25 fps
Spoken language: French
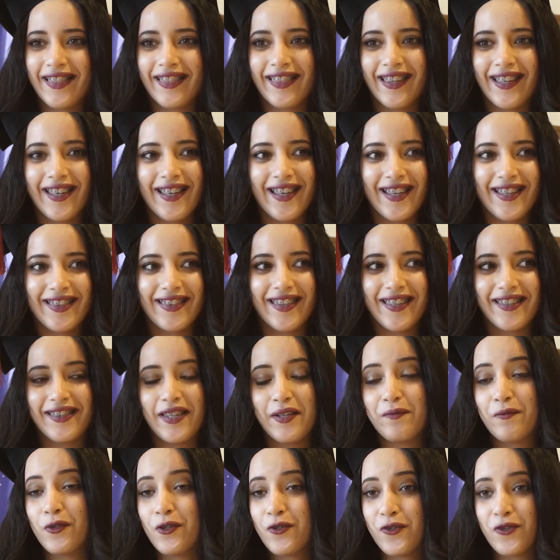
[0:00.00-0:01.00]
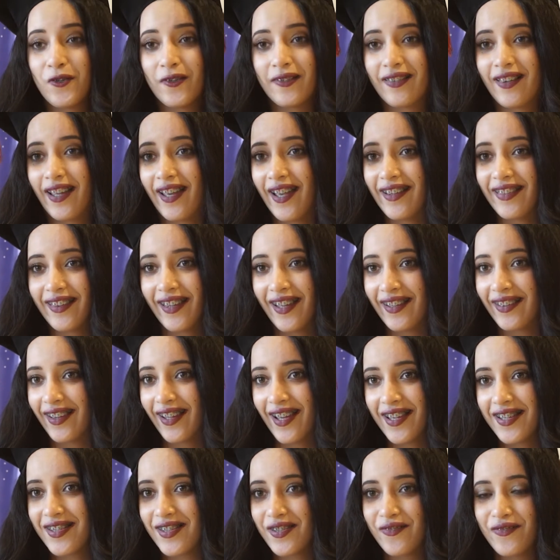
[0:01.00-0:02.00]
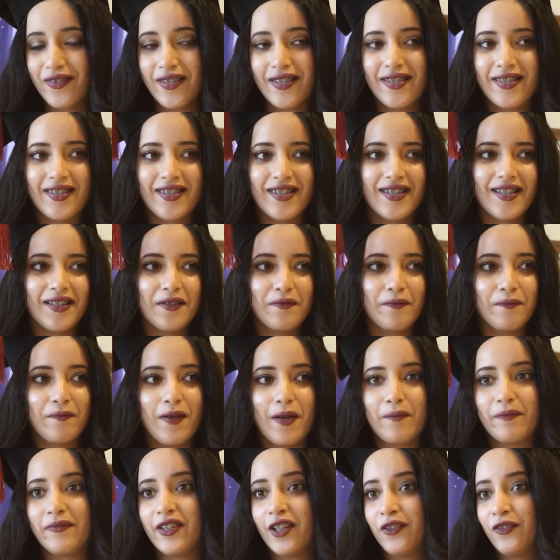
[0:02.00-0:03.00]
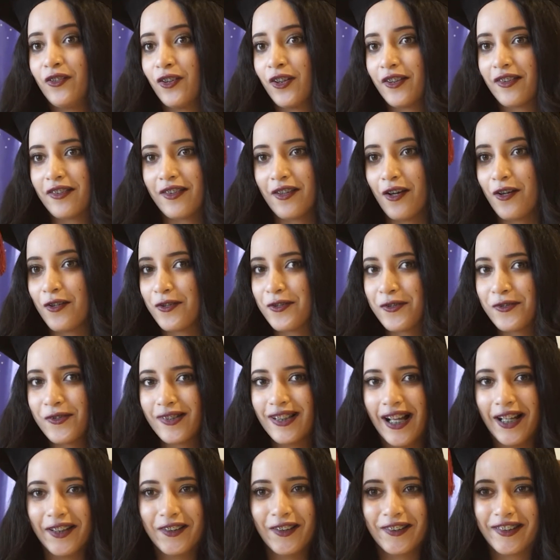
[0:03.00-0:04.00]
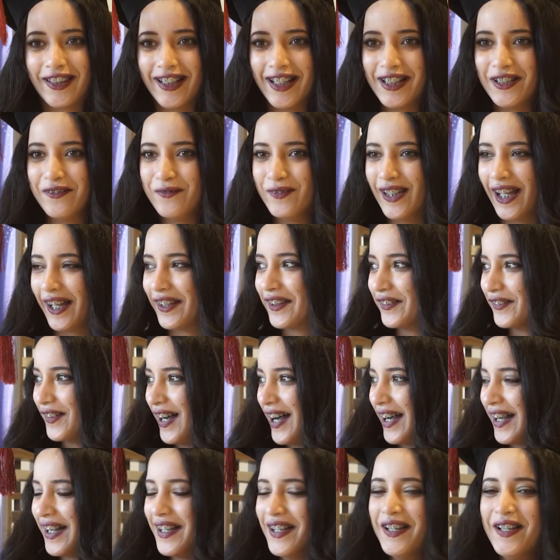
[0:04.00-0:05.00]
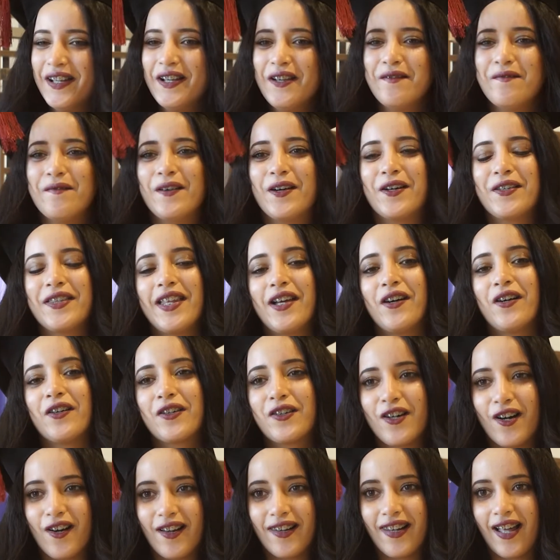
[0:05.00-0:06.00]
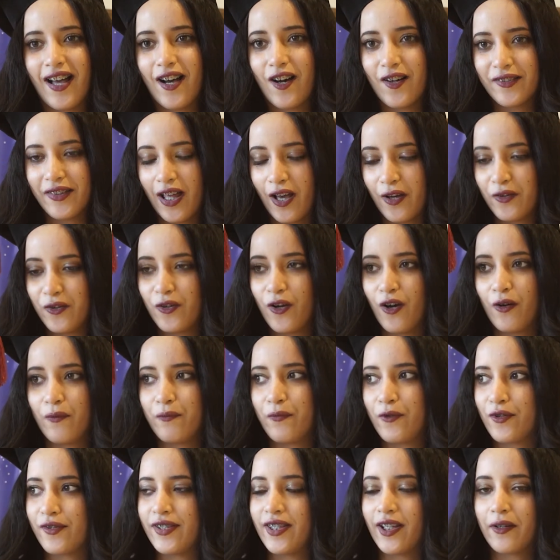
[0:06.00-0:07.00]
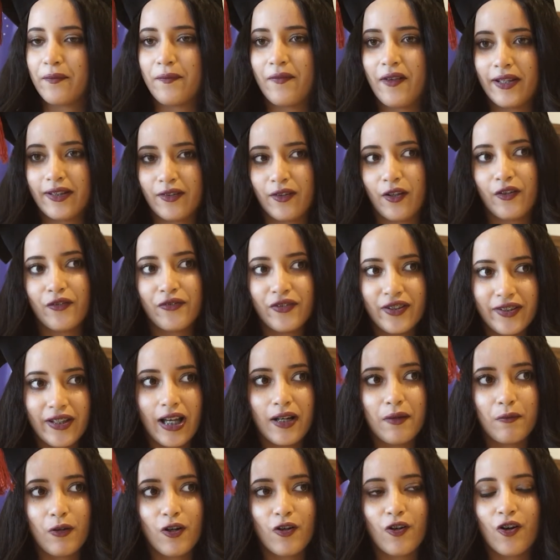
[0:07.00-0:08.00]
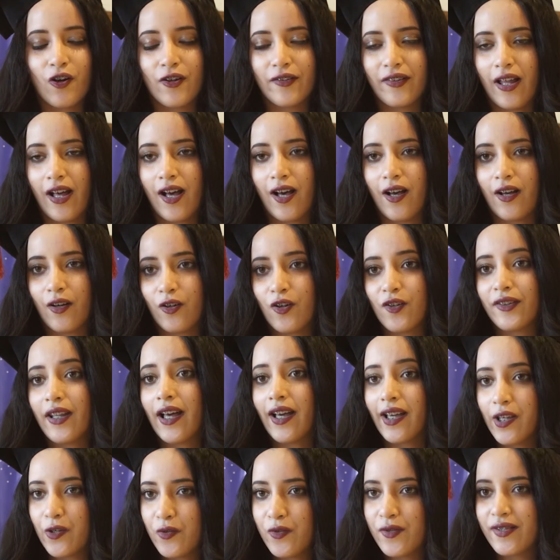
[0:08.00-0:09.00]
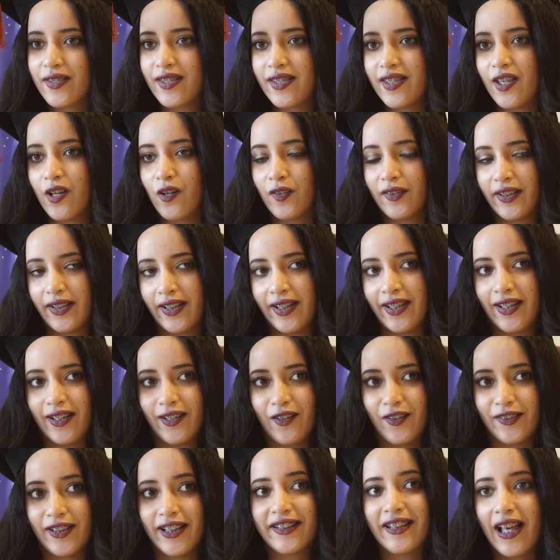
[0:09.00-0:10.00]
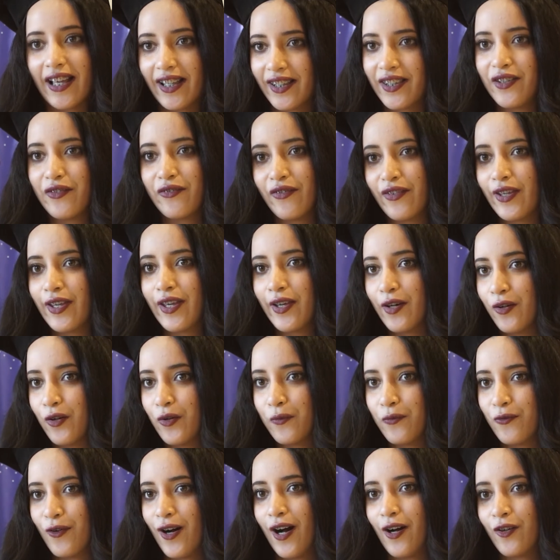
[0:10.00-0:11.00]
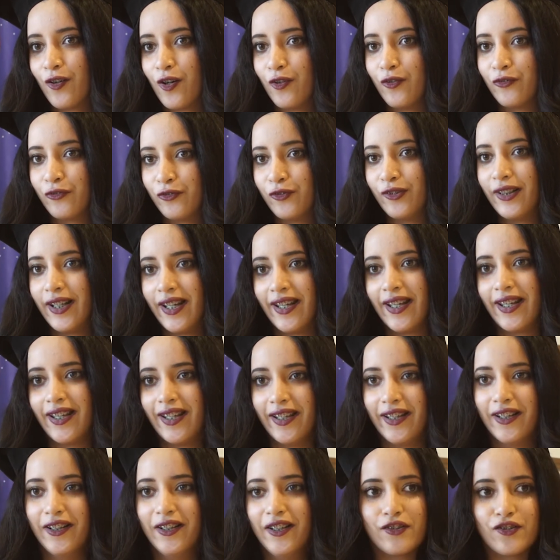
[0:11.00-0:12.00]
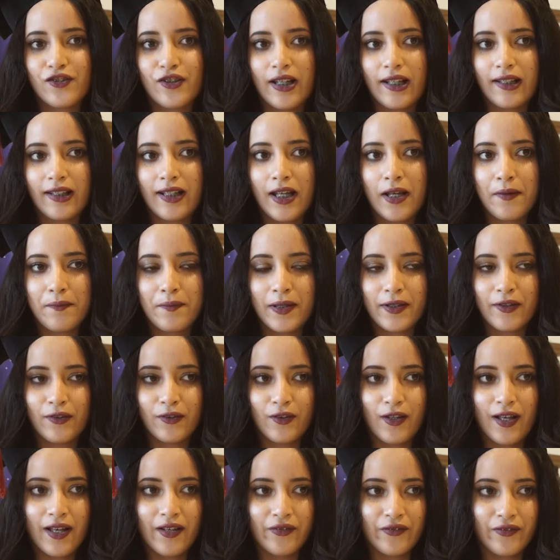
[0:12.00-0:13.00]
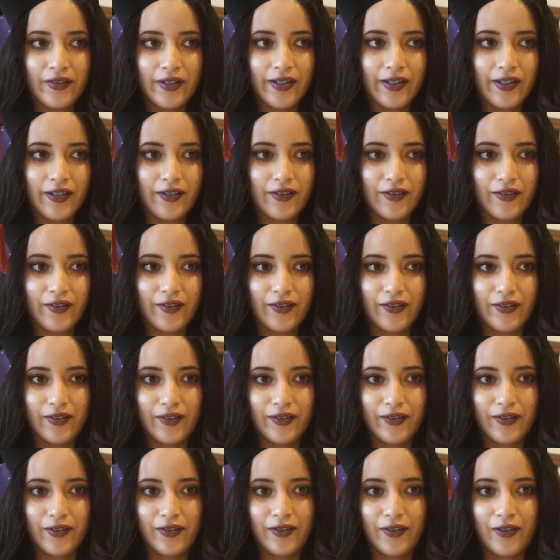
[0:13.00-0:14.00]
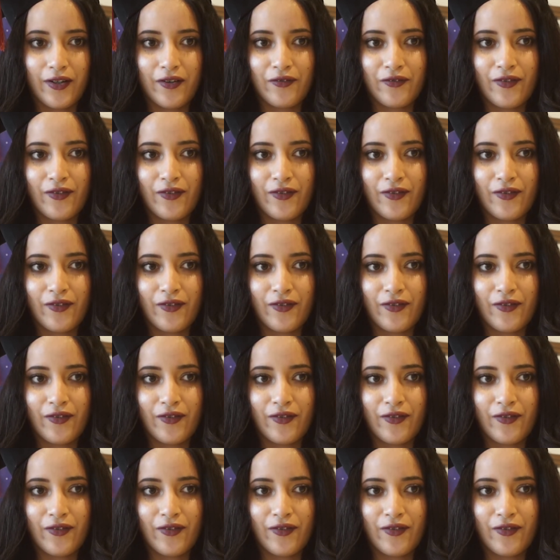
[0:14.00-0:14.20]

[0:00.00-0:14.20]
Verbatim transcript: des, modules très, très, très difficiles, même des notes en dessous de la note éliminatoire. Mais on est encore là, on a eu, on peut dire maintenant finalement qu'on a, qu'on a réussi, on est, on est arrivé au point qu'on voulait. Inch'Allah, maintenant, avec, euh, on,